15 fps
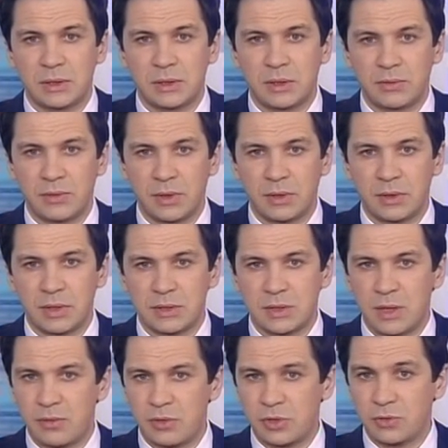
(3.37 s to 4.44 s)
Иван
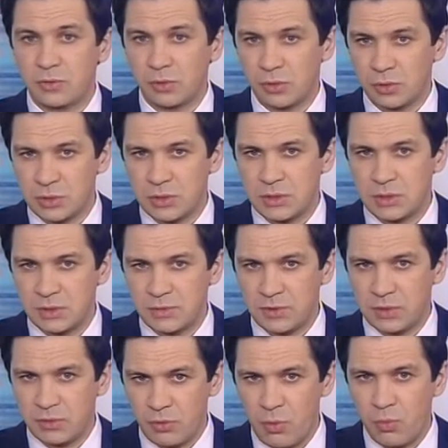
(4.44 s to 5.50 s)
Наскевич в должности
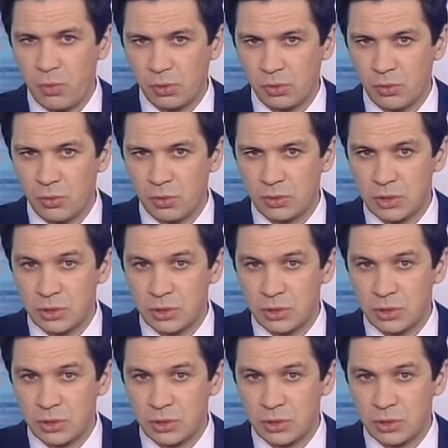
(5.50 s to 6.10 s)
всего полгода.